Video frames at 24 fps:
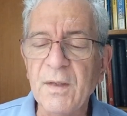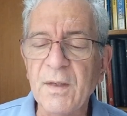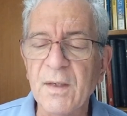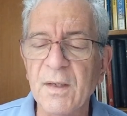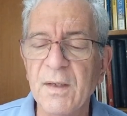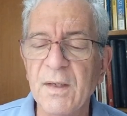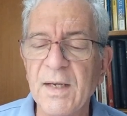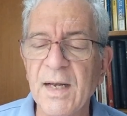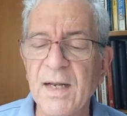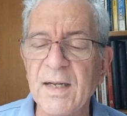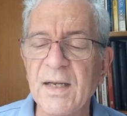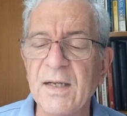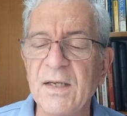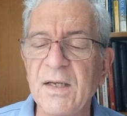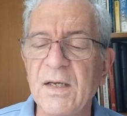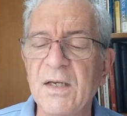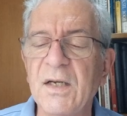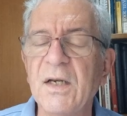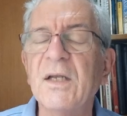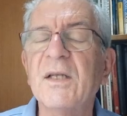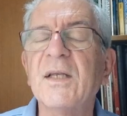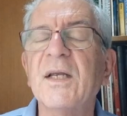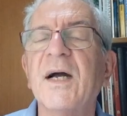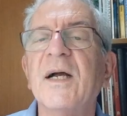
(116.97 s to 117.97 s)
nada de
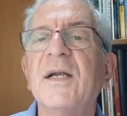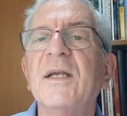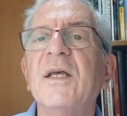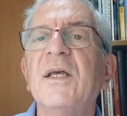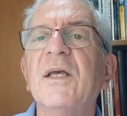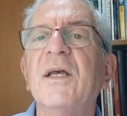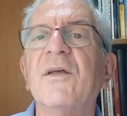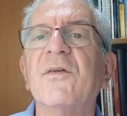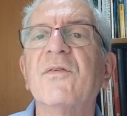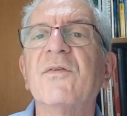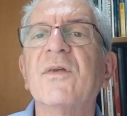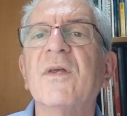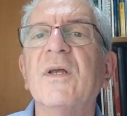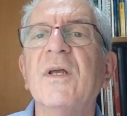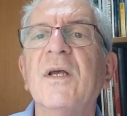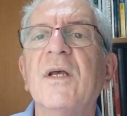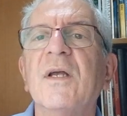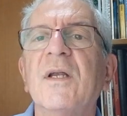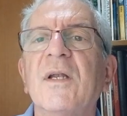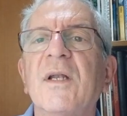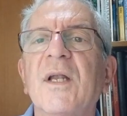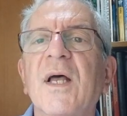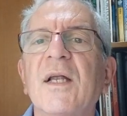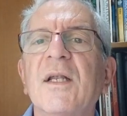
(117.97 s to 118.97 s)
gritarias,
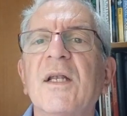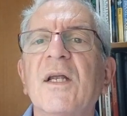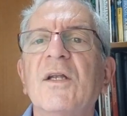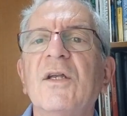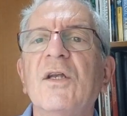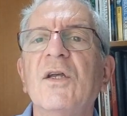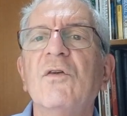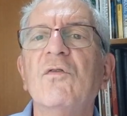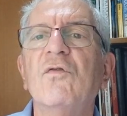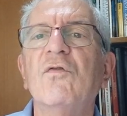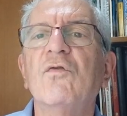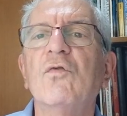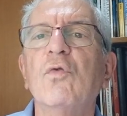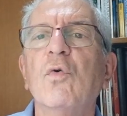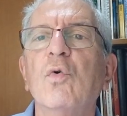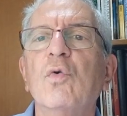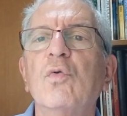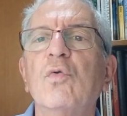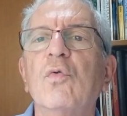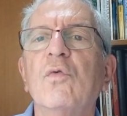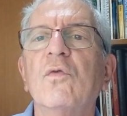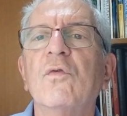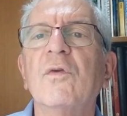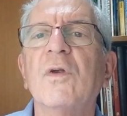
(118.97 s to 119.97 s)
nada de
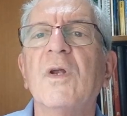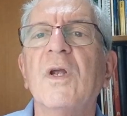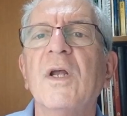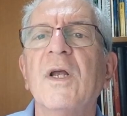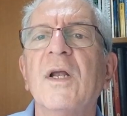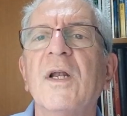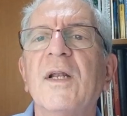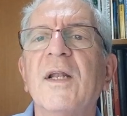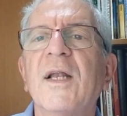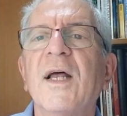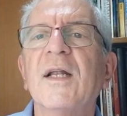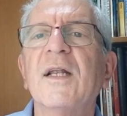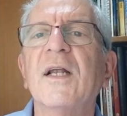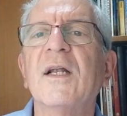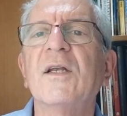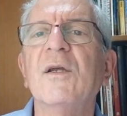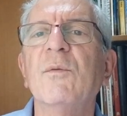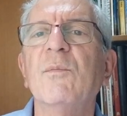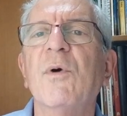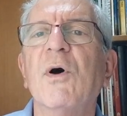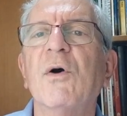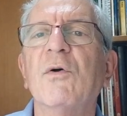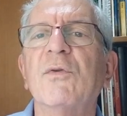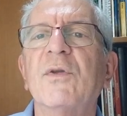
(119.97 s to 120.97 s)
insultos, nada de
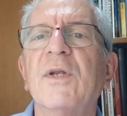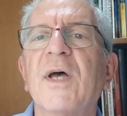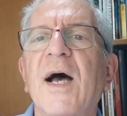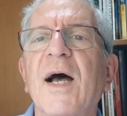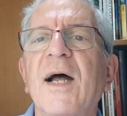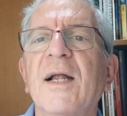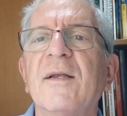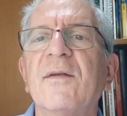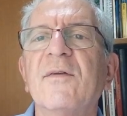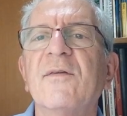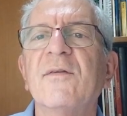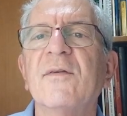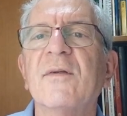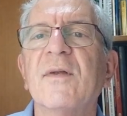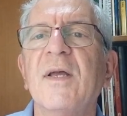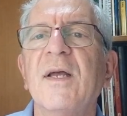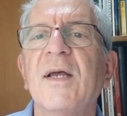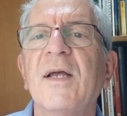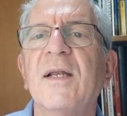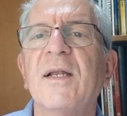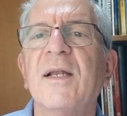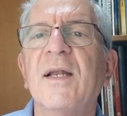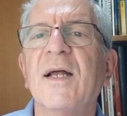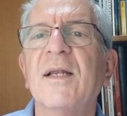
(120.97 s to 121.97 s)
maldades,
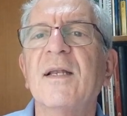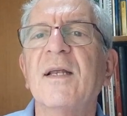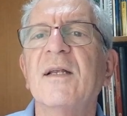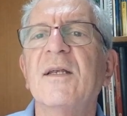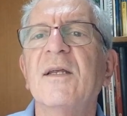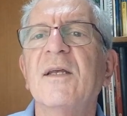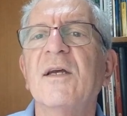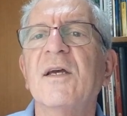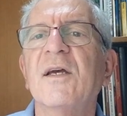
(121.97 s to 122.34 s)
nada de